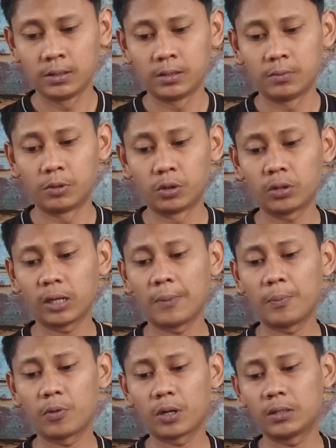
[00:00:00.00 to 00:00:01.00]
menurut
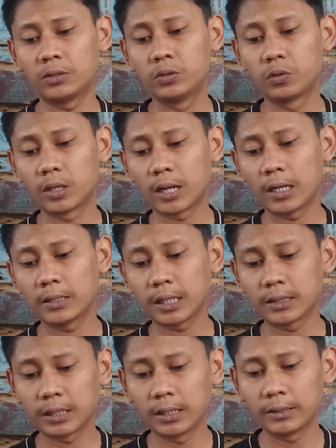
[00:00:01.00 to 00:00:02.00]
laporan jurnalis
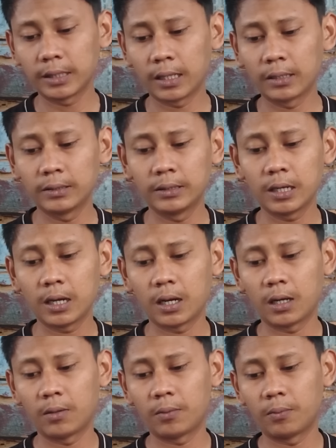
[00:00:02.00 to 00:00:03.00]
asal
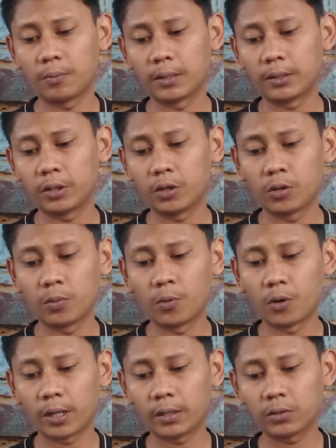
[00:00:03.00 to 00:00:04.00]
Italia Matteo
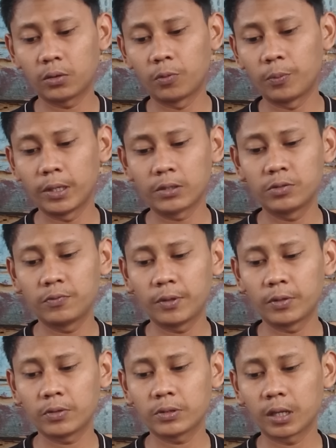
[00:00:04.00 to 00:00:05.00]
Moreto pihak
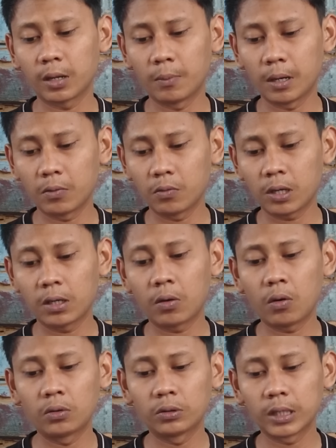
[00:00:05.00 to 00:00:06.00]
Juventus telah melakukan
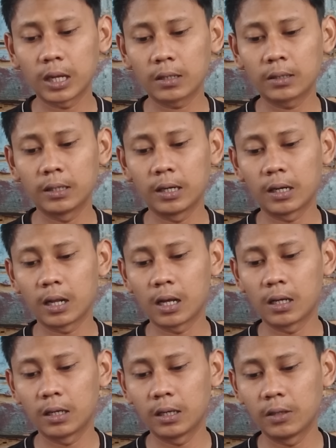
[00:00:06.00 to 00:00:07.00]
kontak dengan
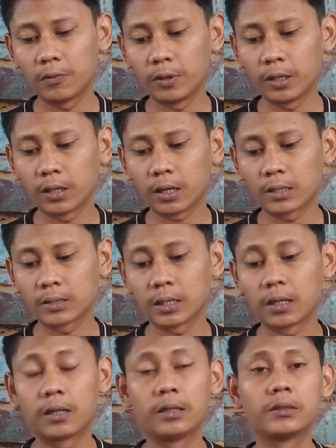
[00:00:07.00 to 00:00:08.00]
agen winger
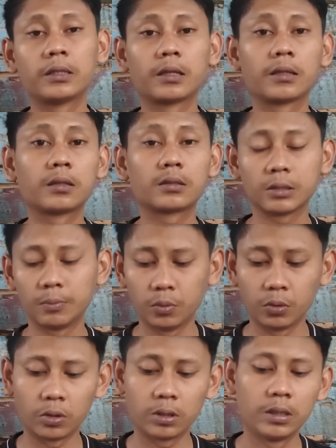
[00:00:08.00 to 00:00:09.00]
asal Argentina
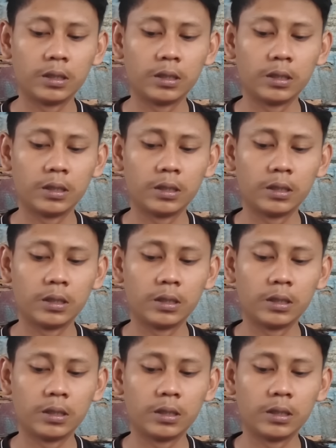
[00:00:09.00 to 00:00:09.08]
tersebut